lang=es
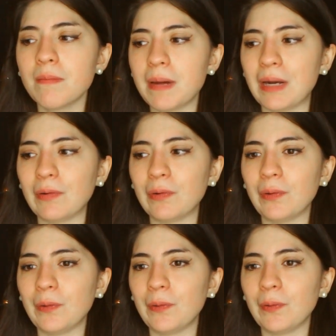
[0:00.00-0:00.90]

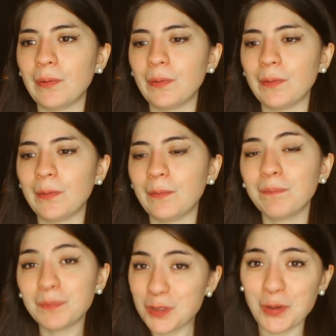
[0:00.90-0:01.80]
pero
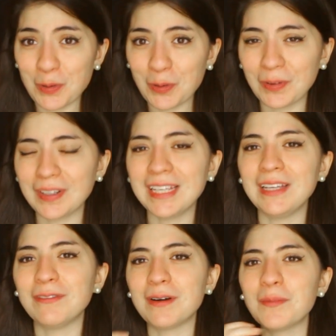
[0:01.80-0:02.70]
yo no
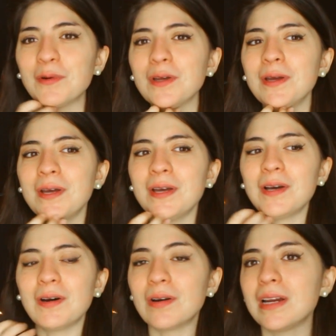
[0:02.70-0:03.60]
y fue muy
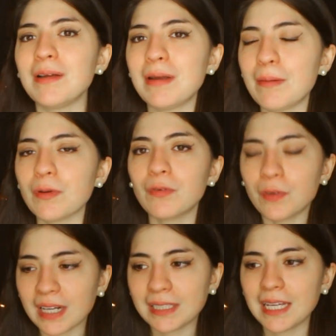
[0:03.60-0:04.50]
horrible, muy
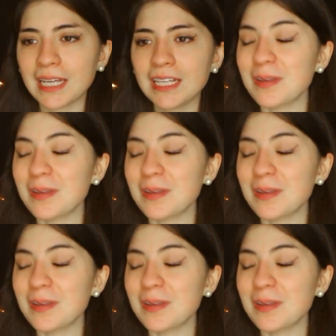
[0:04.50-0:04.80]
fuerte.